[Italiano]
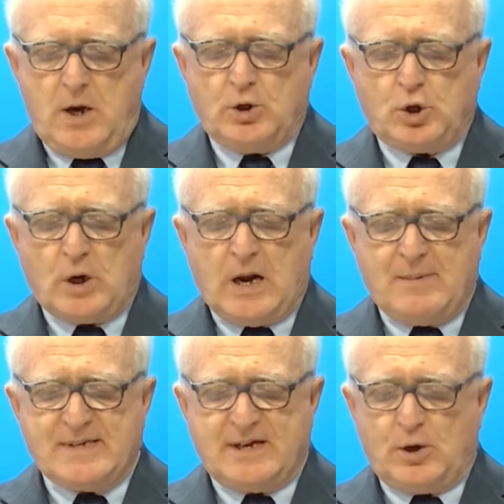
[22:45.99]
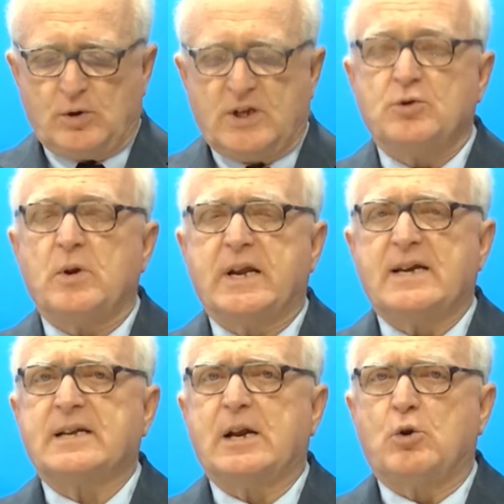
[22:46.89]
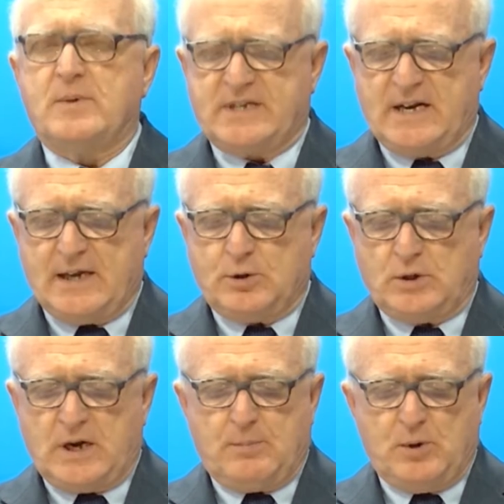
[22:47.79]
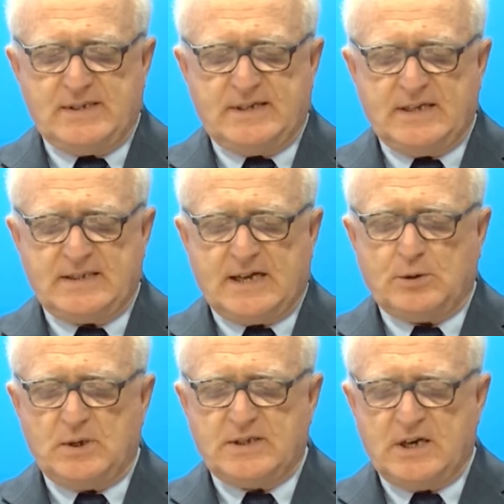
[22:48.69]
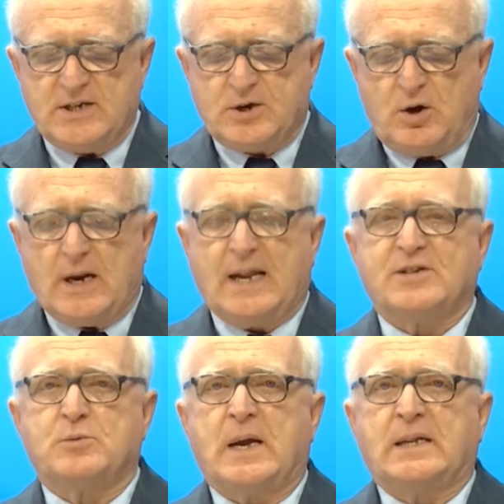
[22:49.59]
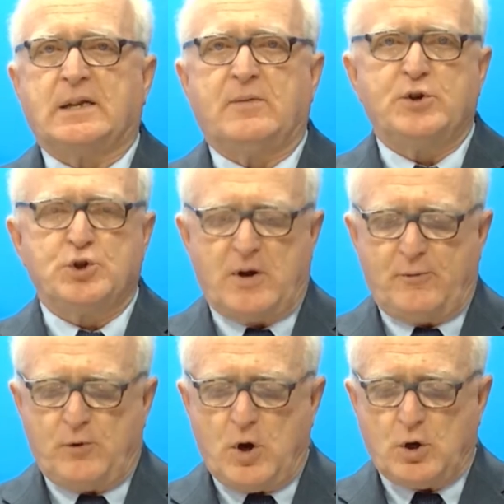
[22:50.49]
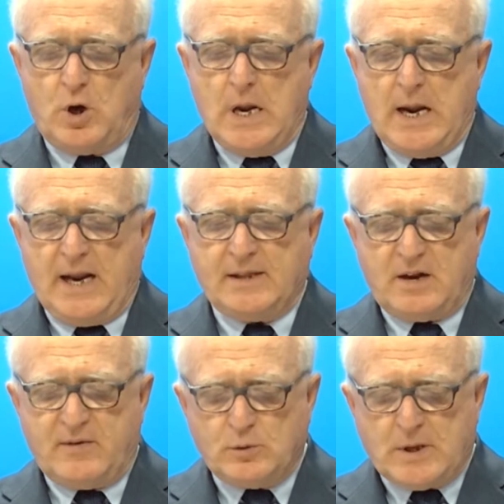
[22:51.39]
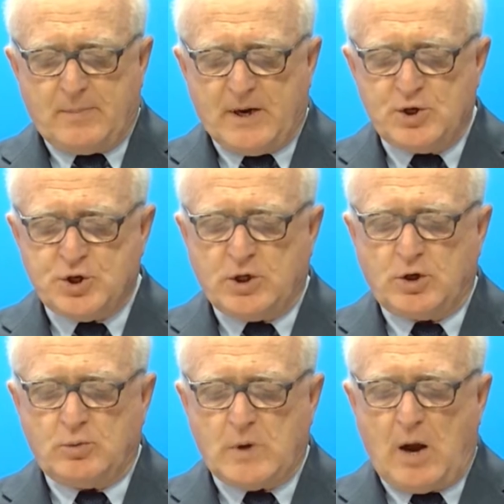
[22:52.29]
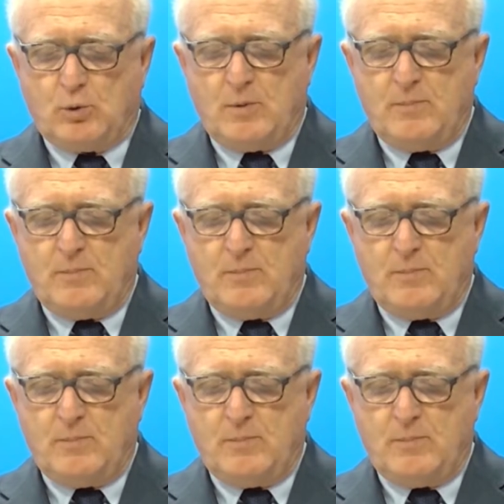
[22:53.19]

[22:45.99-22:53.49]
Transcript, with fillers: Intorno alla mezzanotte, su richiesta del commissariato della Polizia di Stato di Siniscola, la squadra dei Vigili del Fuoco è intervenuta per l'incendio di un'auto